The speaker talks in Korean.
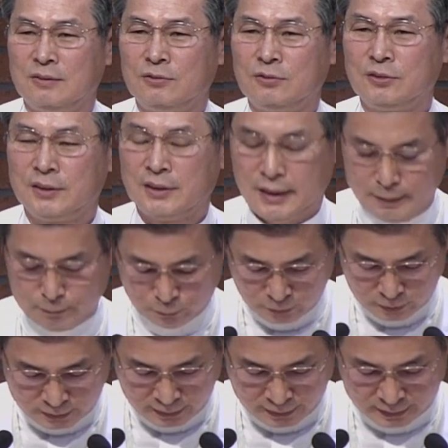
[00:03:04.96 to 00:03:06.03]
추적해
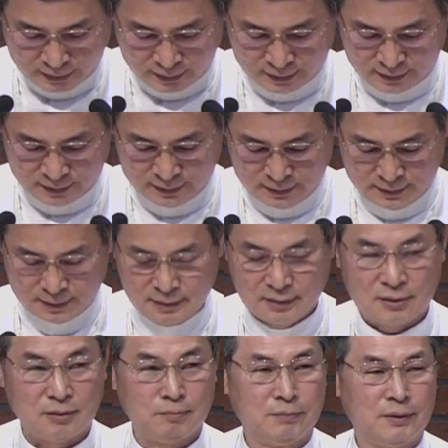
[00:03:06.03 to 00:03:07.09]
볼때
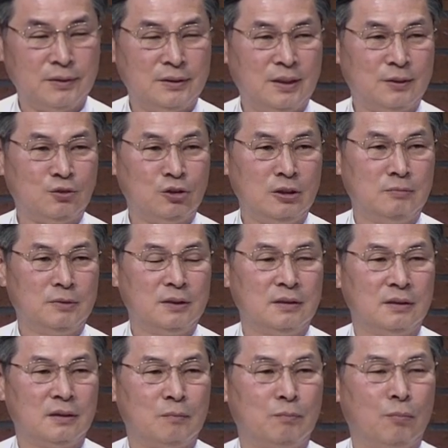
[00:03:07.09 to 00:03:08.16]
첫 번째
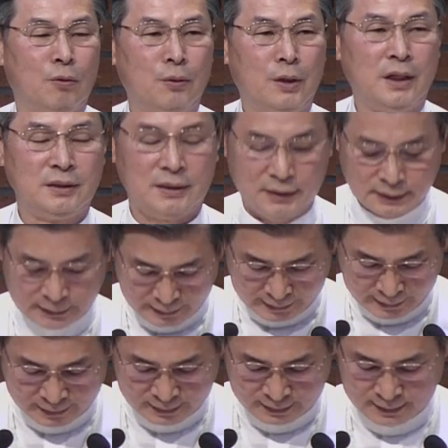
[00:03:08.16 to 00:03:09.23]
주님은 보내신
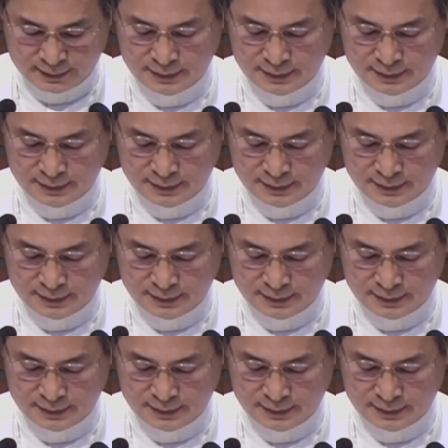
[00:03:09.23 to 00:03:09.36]
자의